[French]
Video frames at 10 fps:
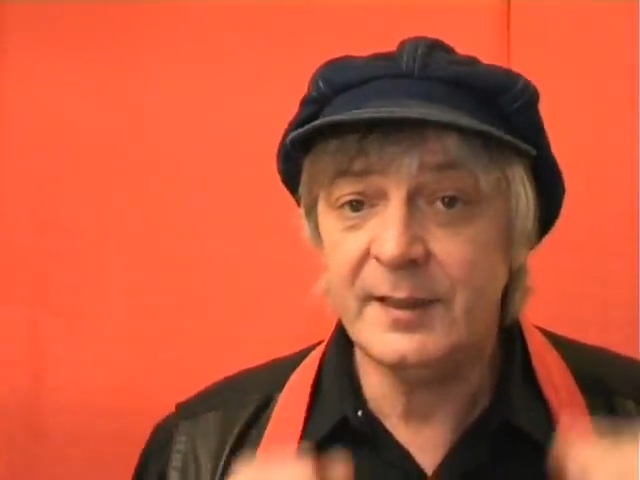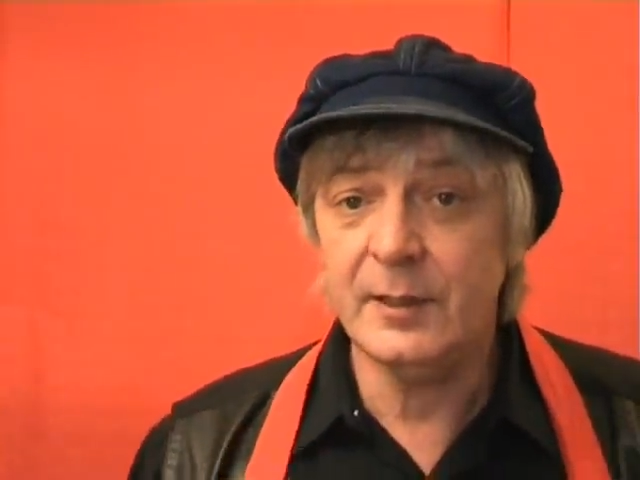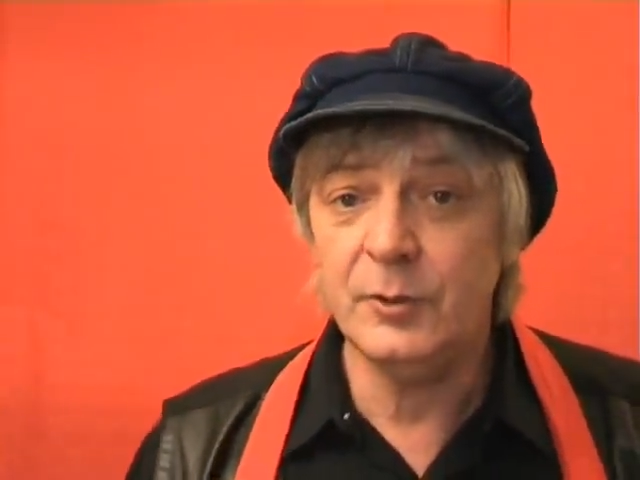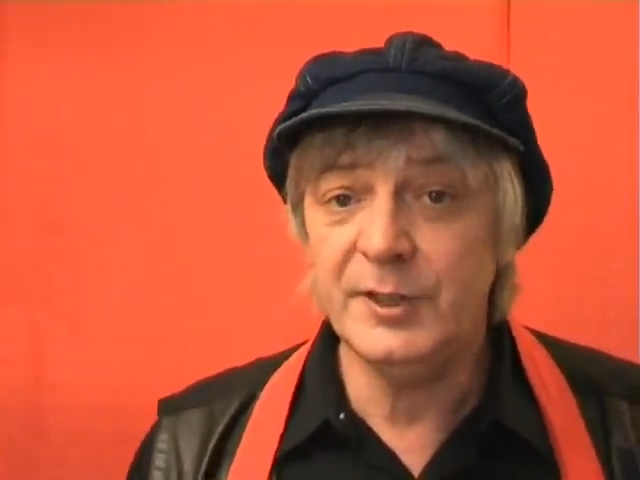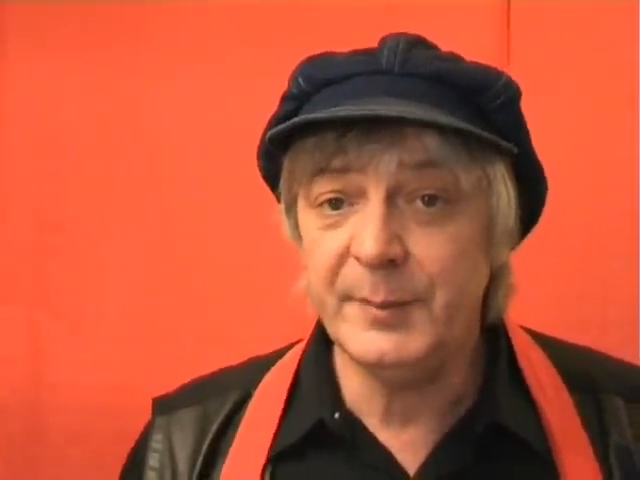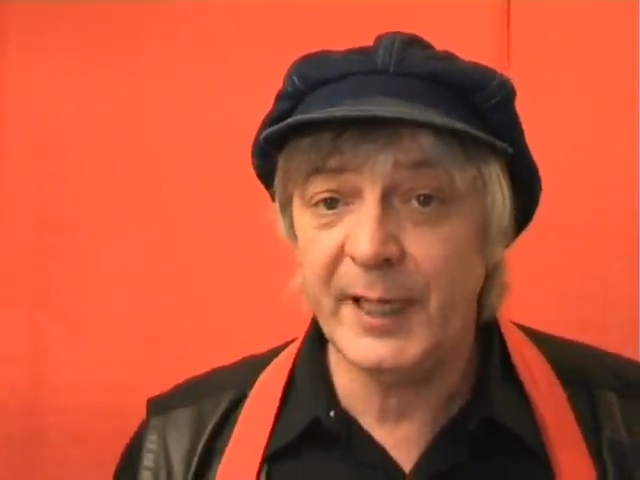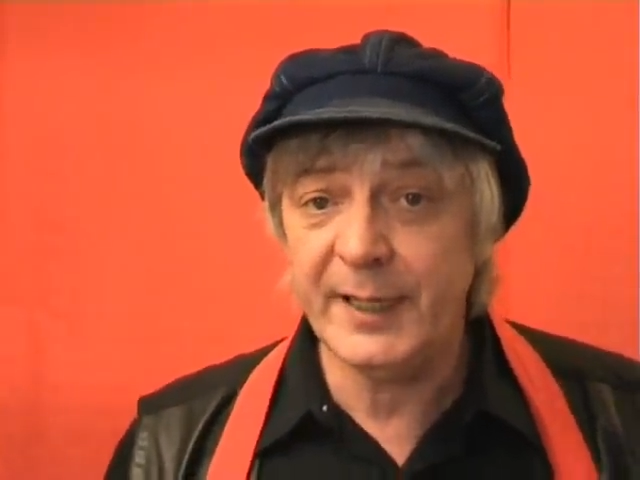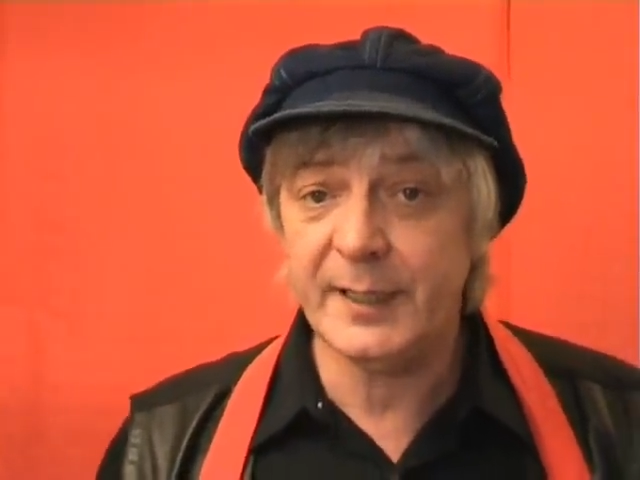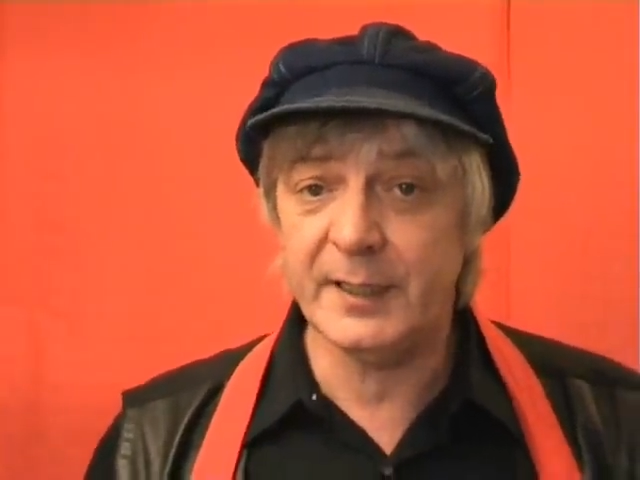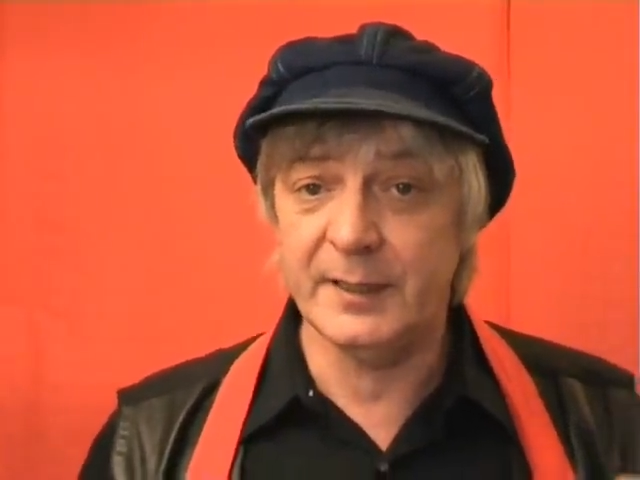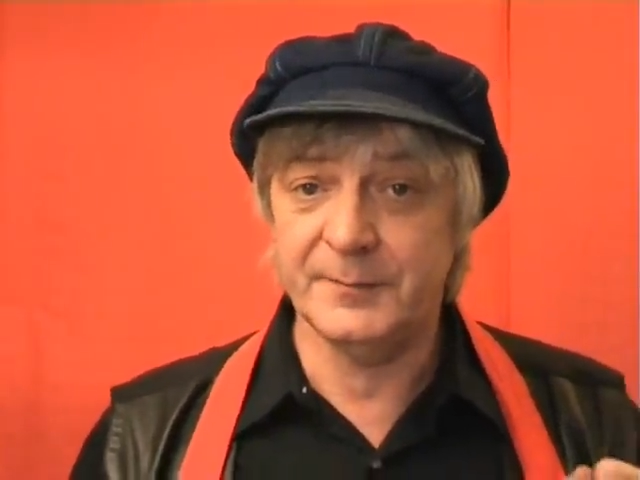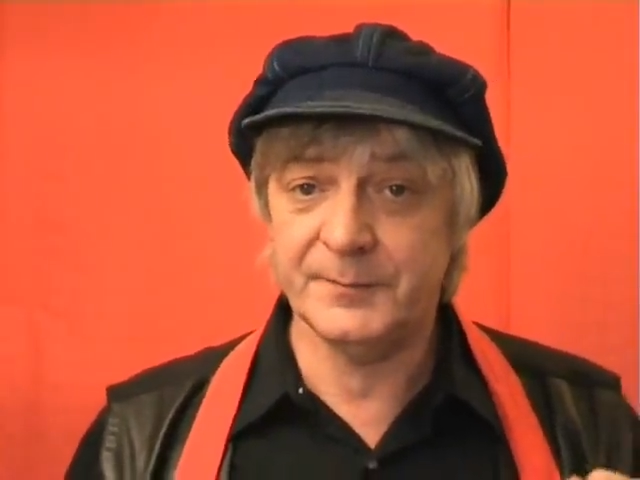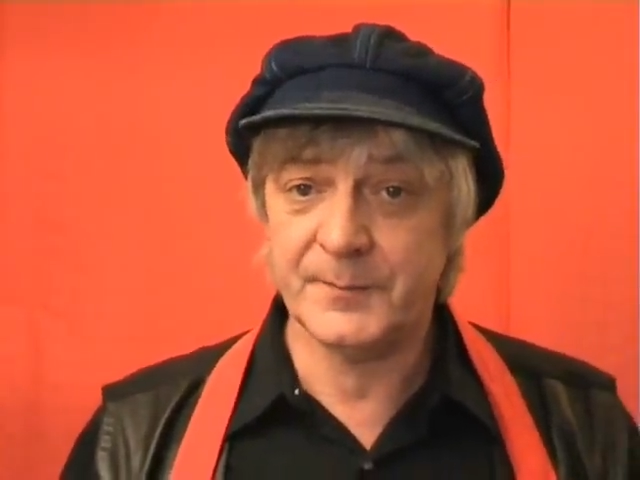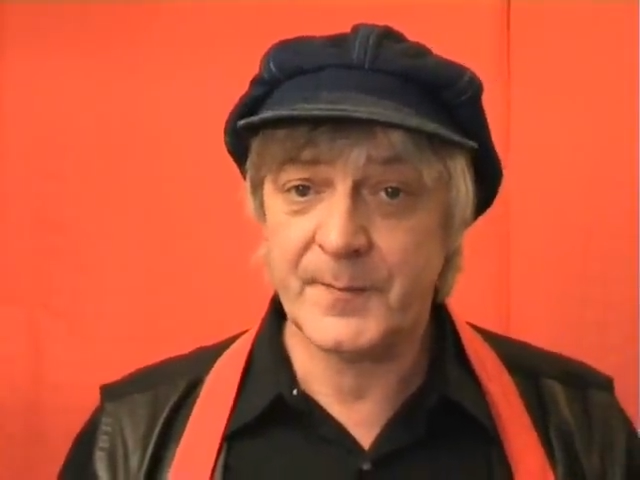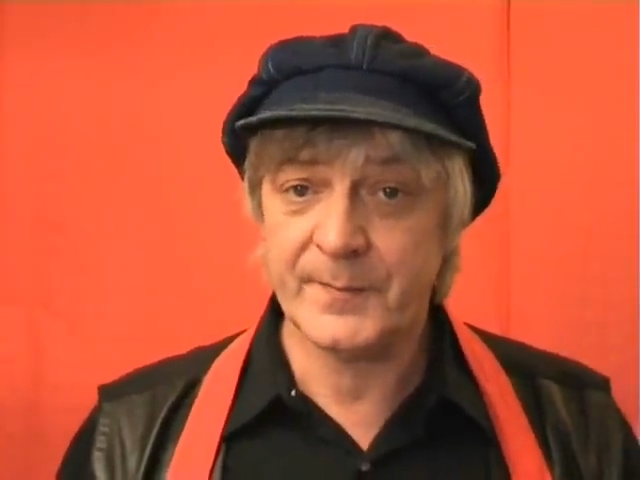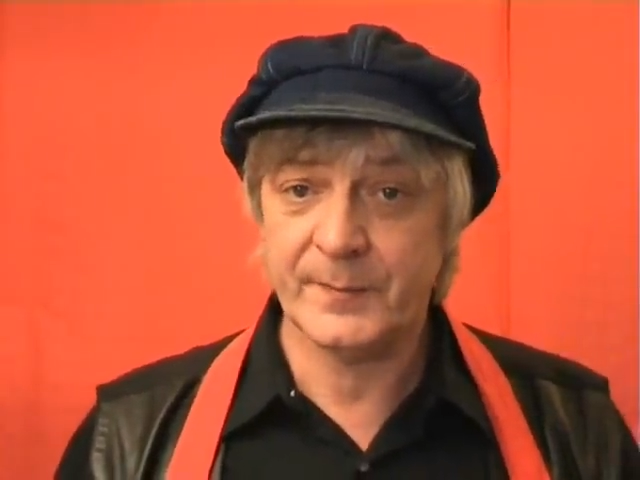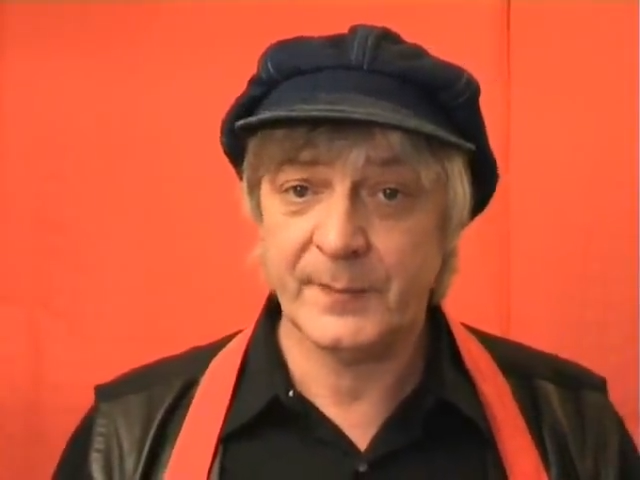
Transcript: a qui comme un chat